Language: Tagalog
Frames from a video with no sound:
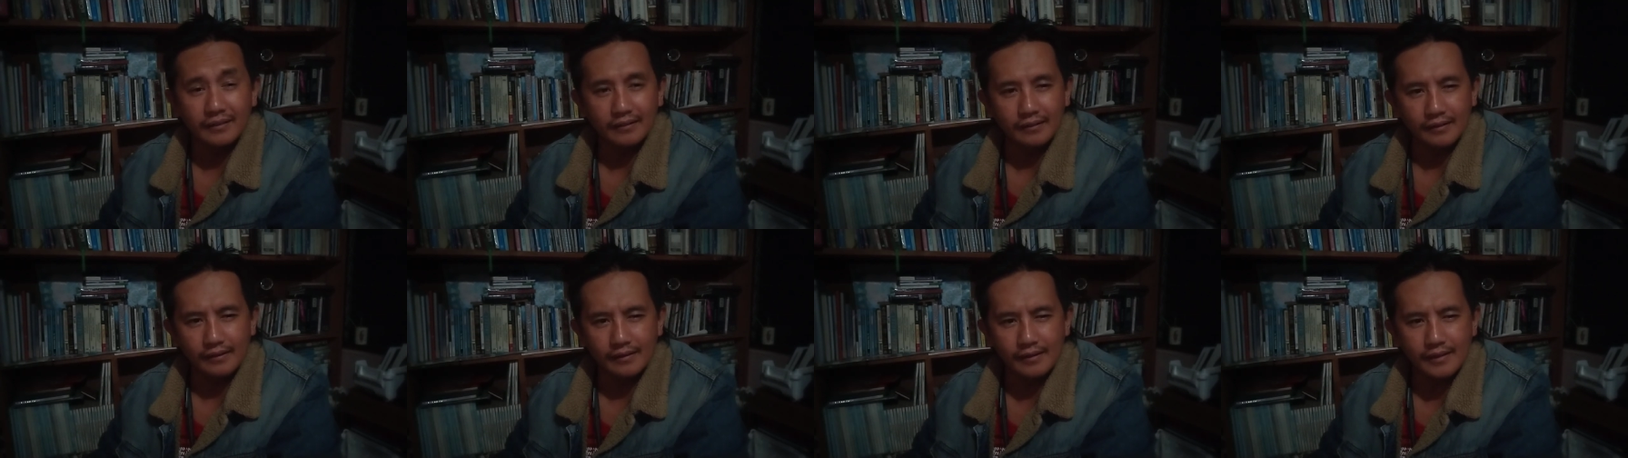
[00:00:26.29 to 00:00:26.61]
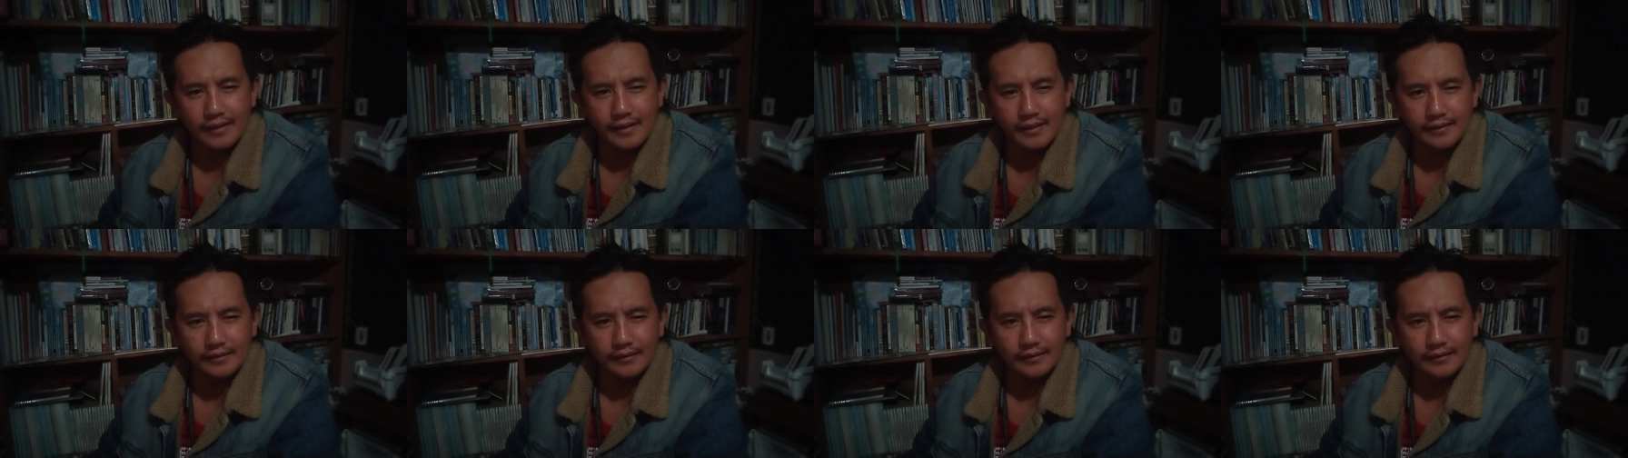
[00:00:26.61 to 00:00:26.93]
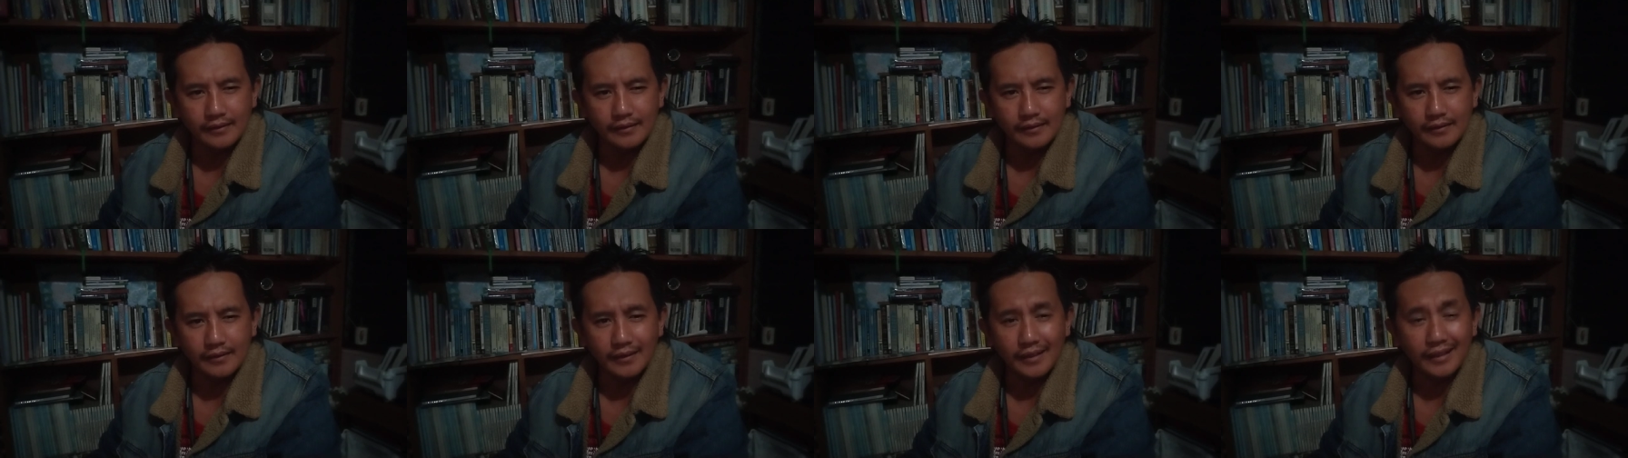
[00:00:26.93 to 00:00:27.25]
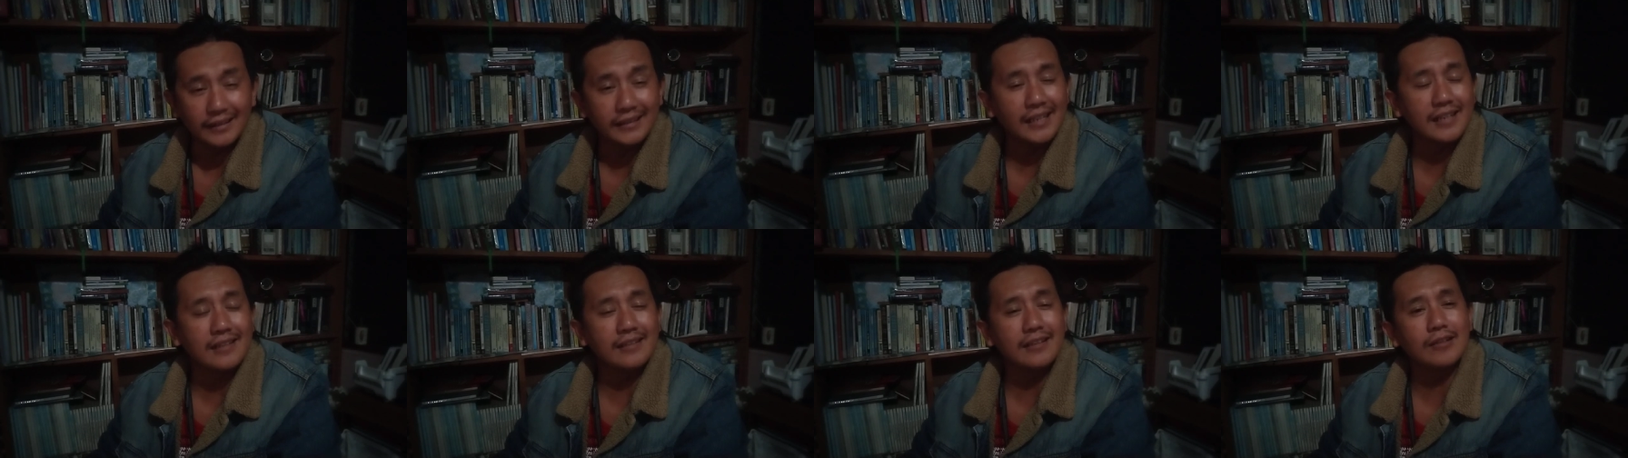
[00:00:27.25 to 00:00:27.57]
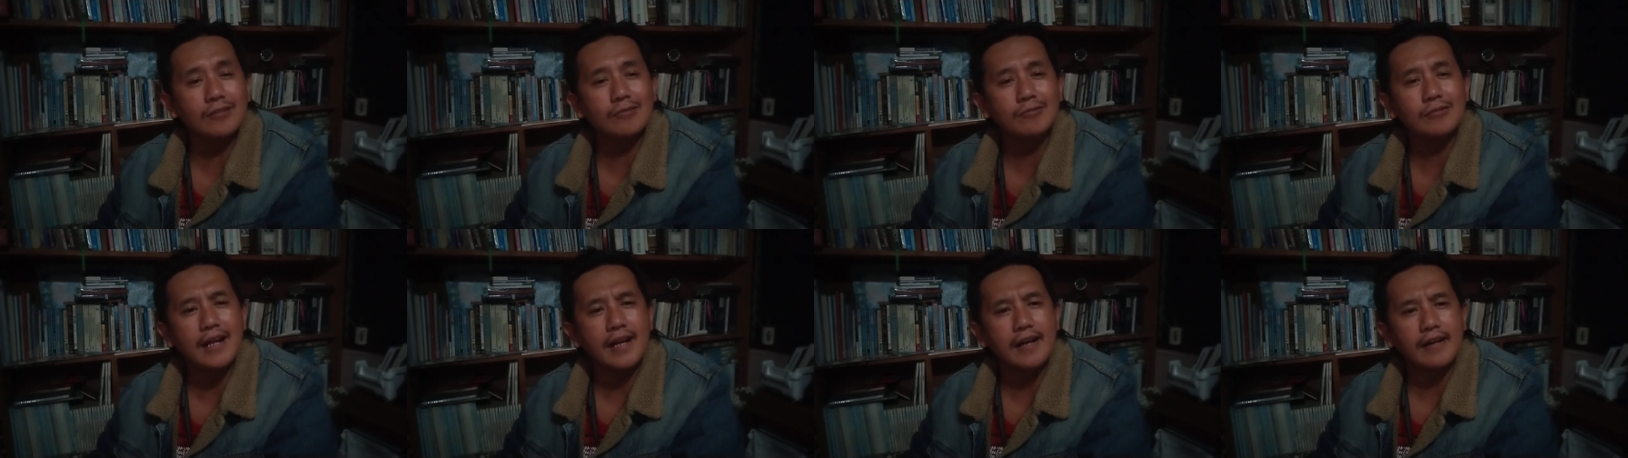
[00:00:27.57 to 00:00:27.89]
tinga iti
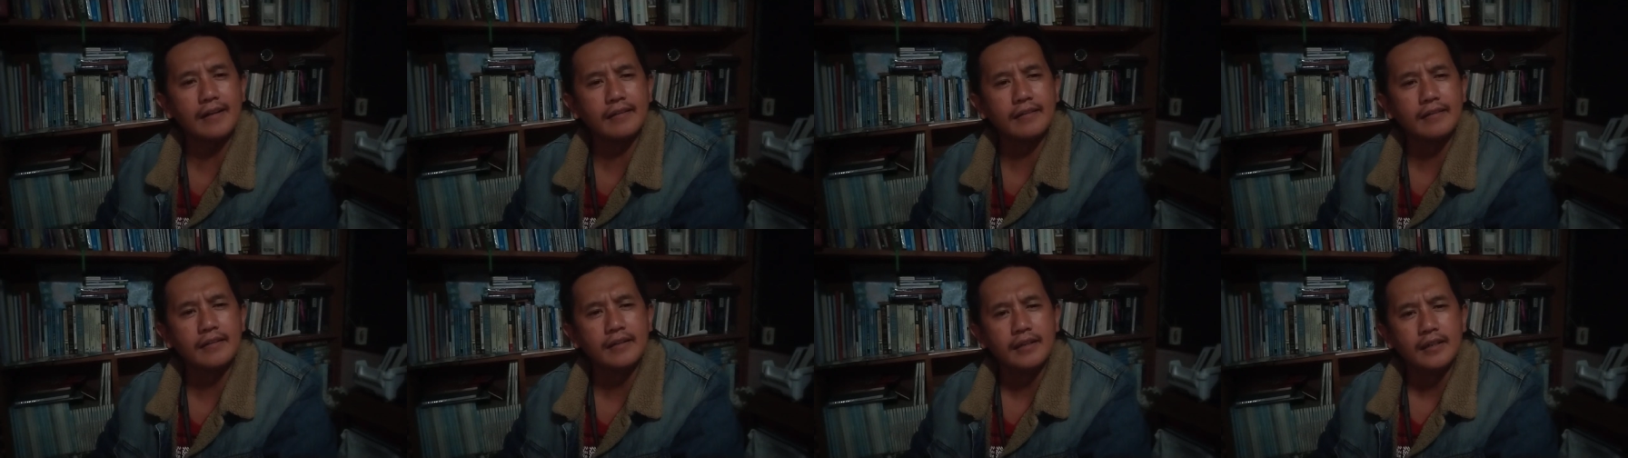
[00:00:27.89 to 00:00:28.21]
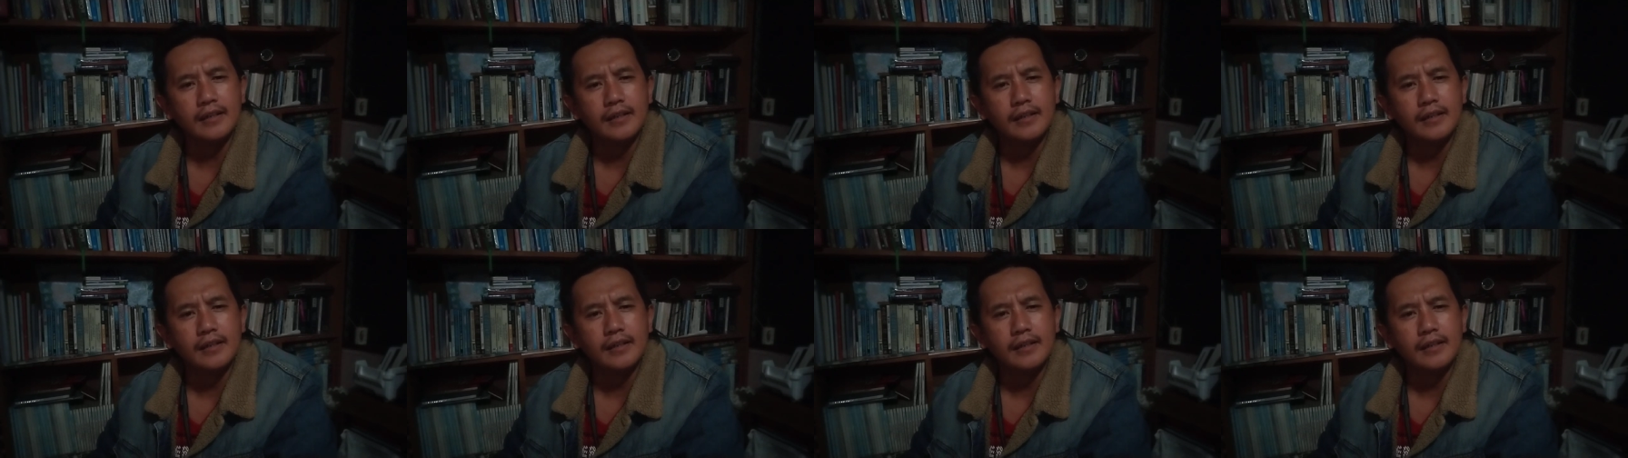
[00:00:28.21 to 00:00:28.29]
kataltalunan.